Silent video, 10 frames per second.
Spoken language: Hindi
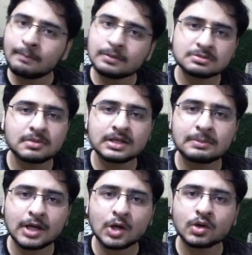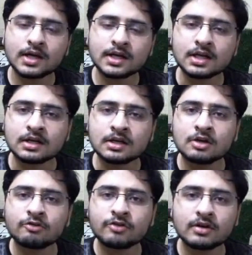आपस में मल्टीप्लाई होंगे है ना
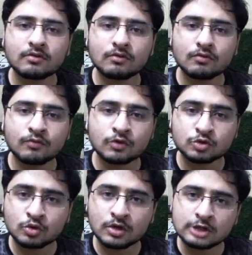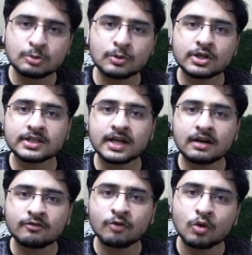फिर वो उनका जो प्रोडक्ट आएगा
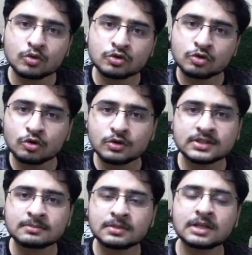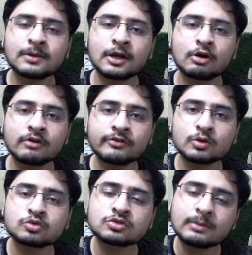वो उन दोनों के साथ मल्टीप्लाई होगा फिर
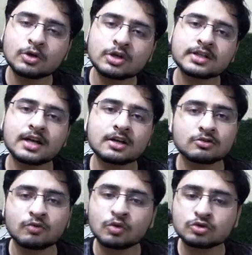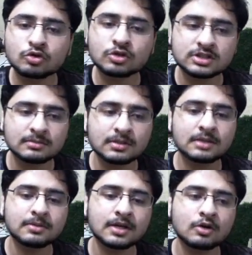उसका प्रोडक्ट आएगा तो वो उन दोनों के साथ
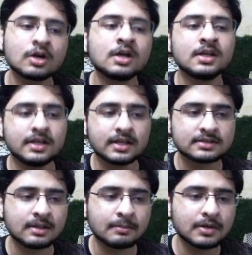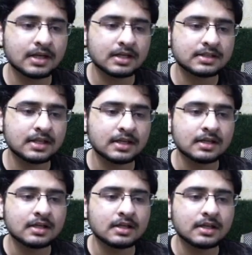मल्टीप्लाई होगा एक एग्जाम्पल ले लेते हैं
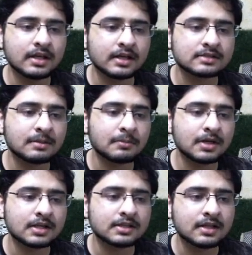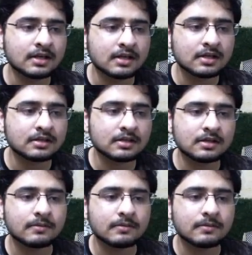एक एग्जाम्पल ले लेते हैं कि